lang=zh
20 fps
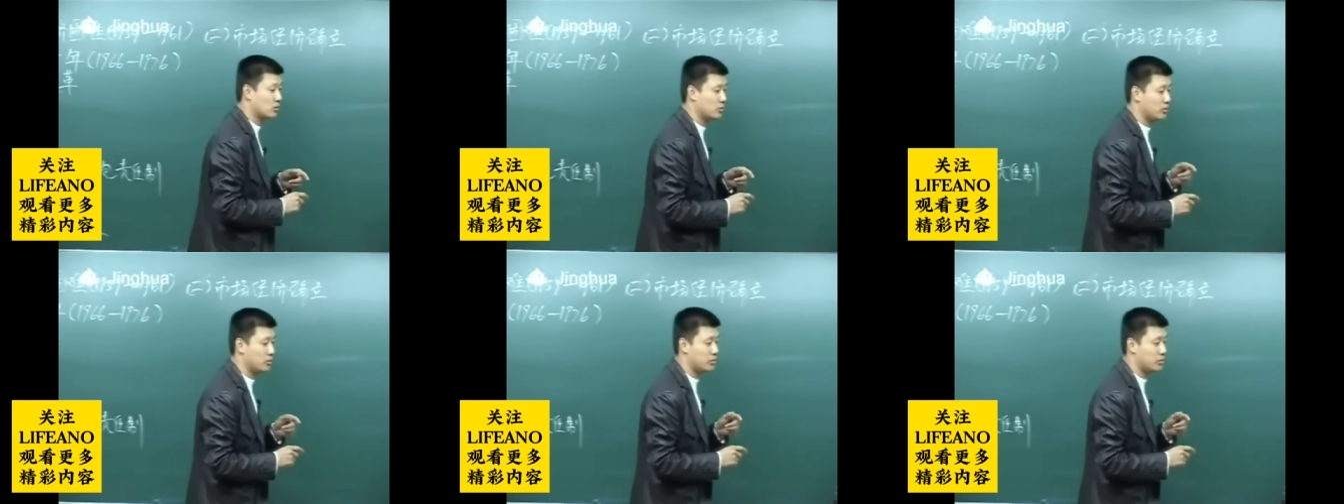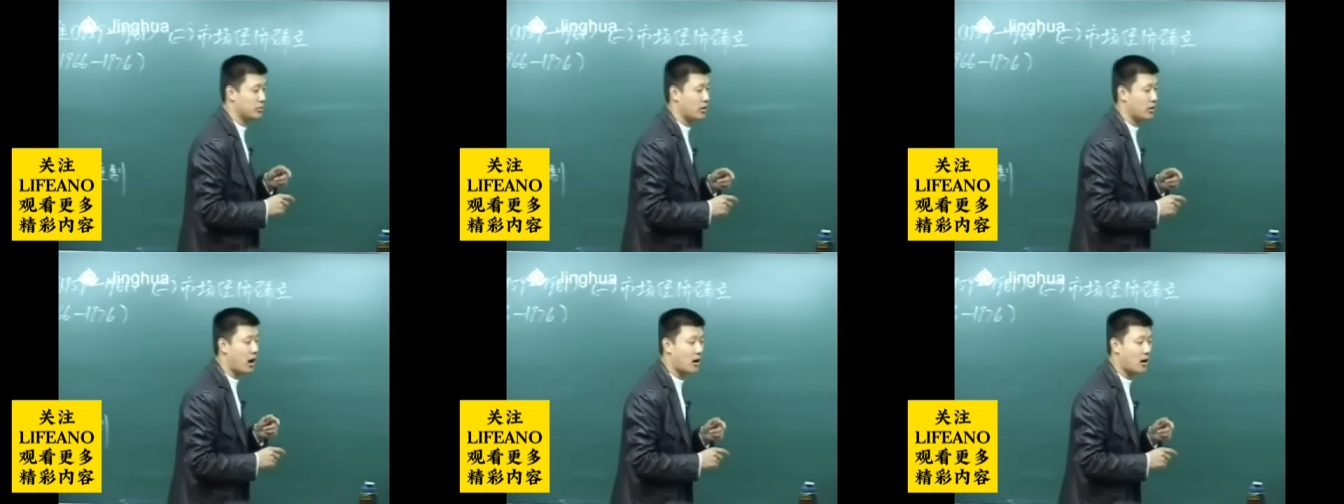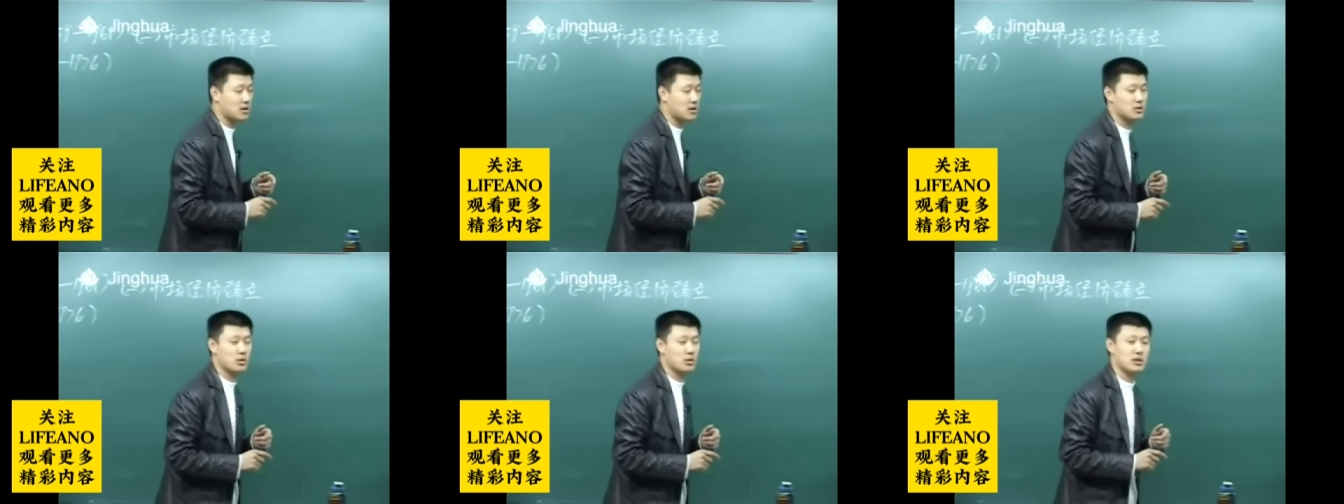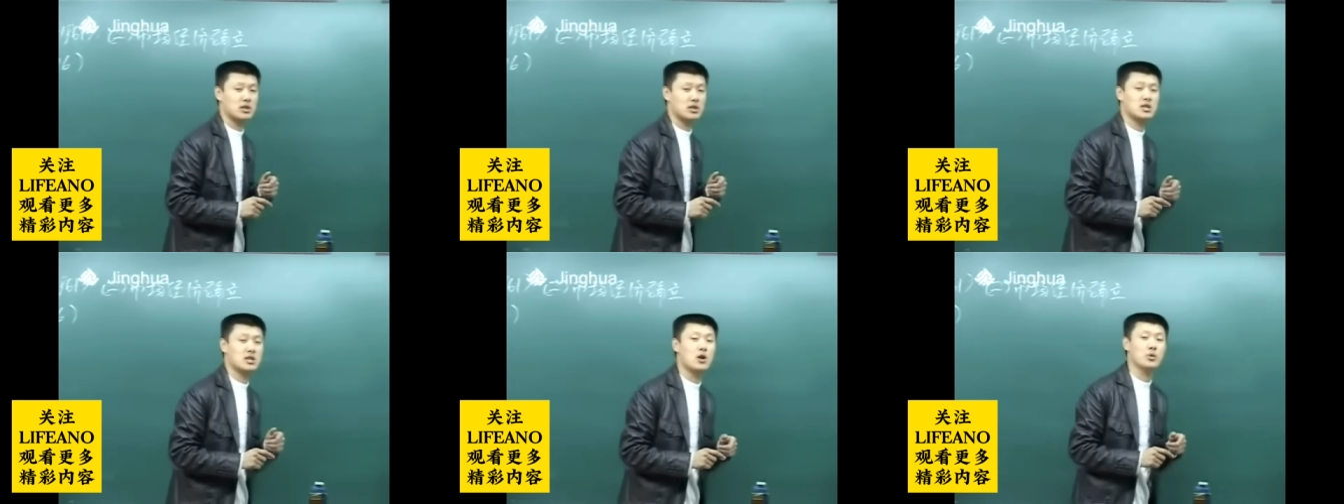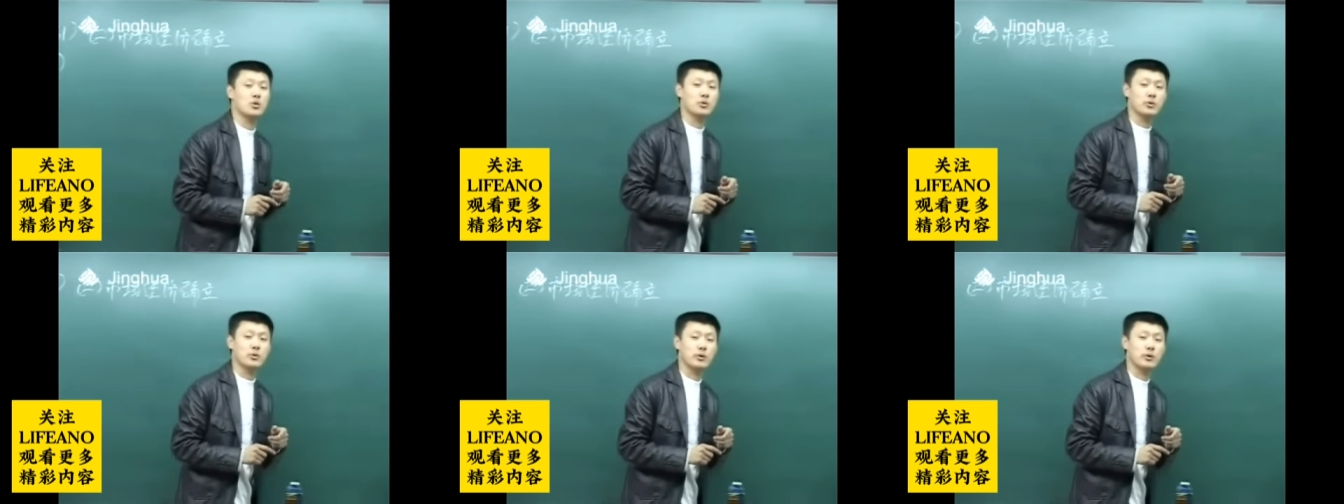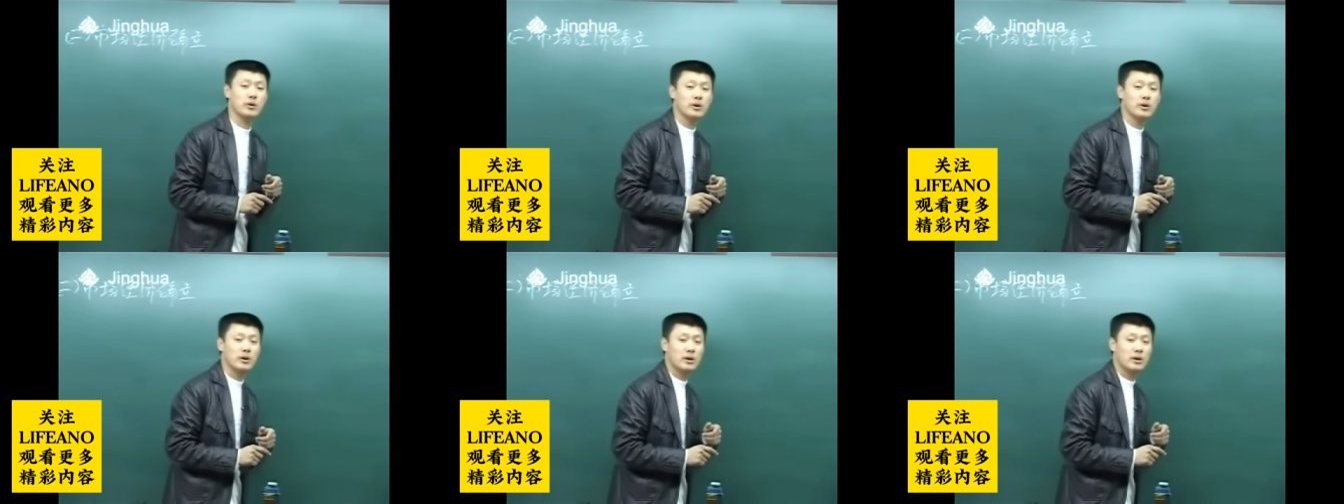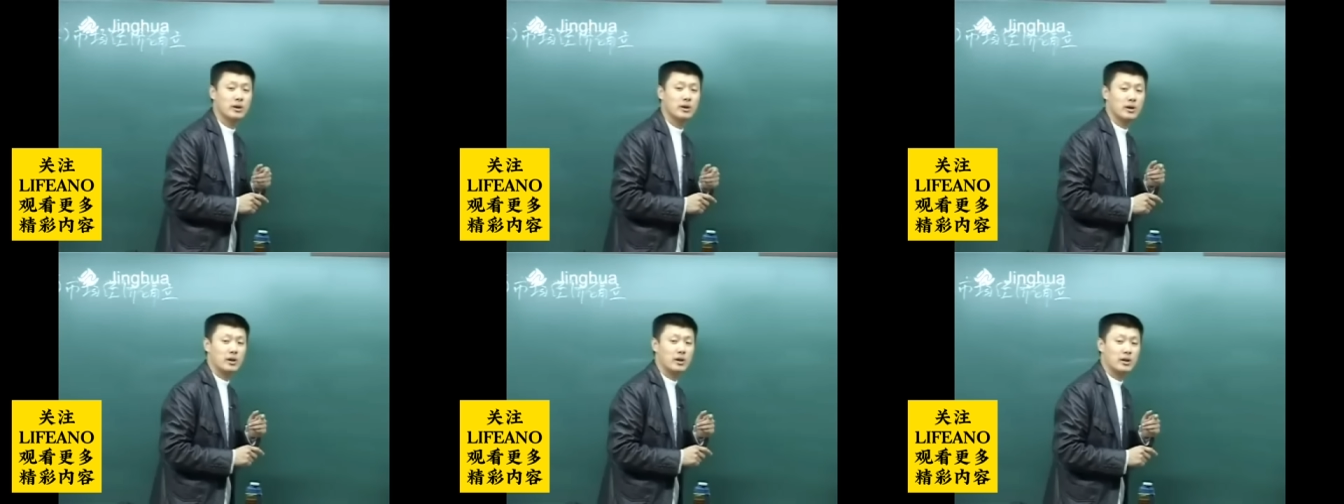娶二十岁的少女，
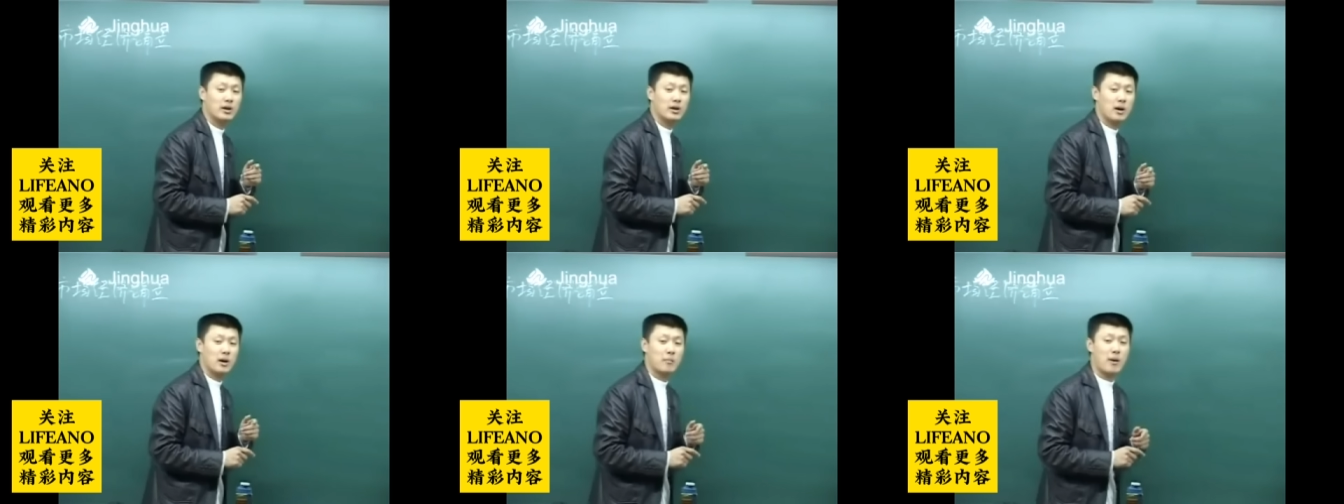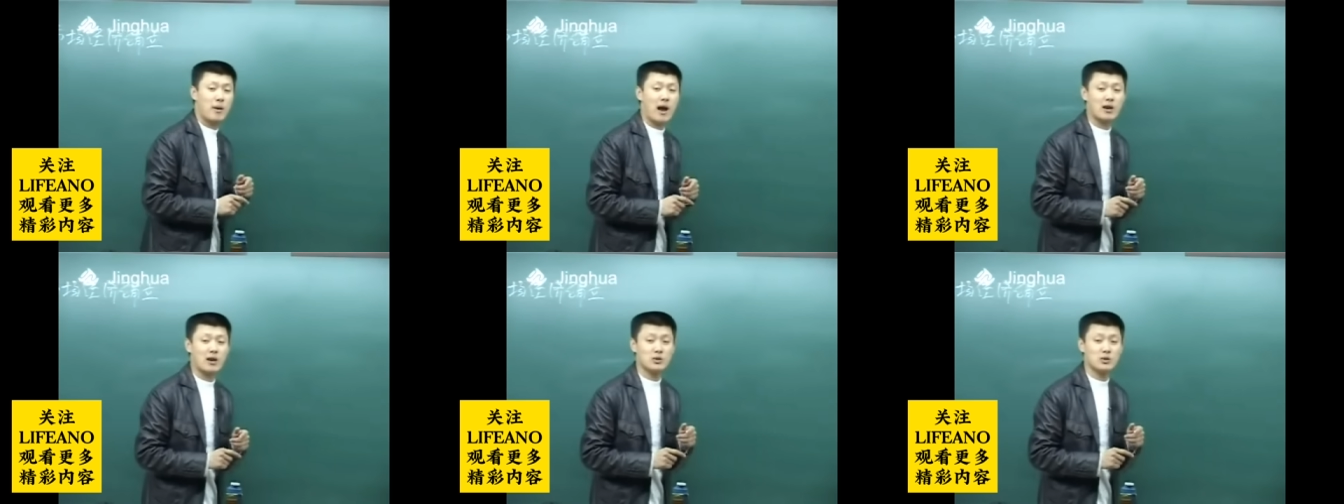让八